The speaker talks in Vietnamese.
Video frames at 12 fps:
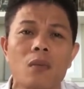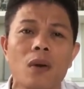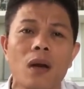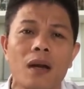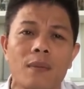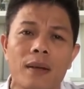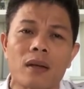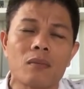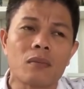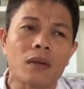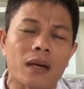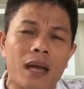lúc đó là các bạn
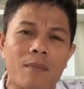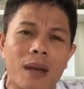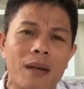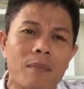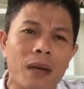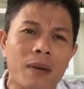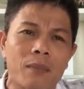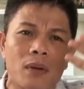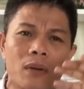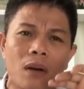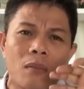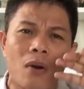thấy không cách đây mấy mấy năm
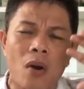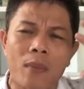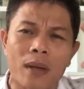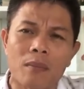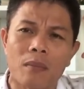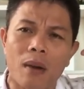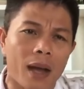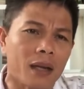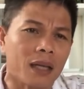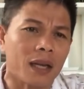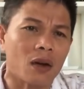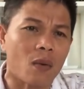trước nó nó bị bể
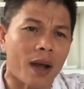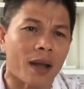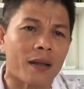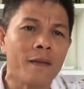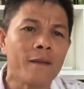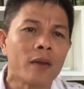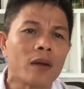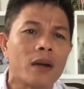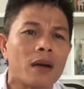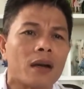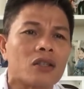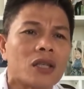cái chuyện đó hoài
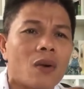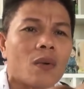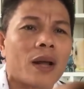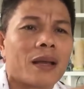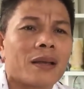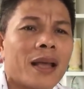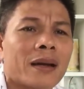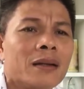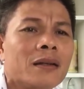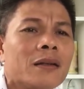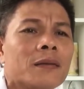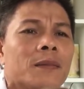nên là sau này nhà
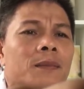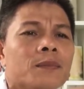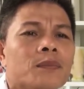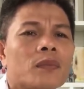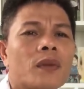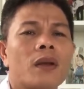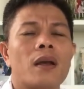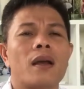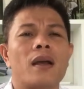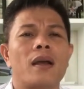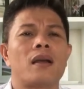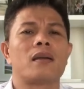nước
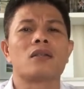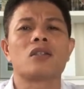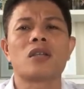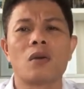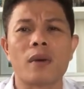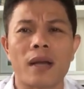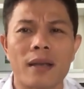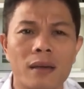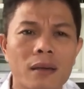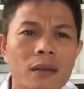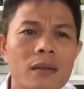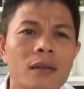à, sau này
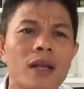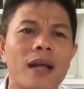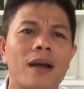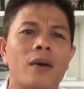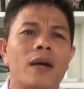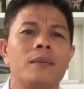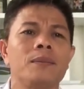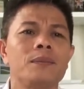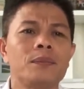nhà nước như thế nào à,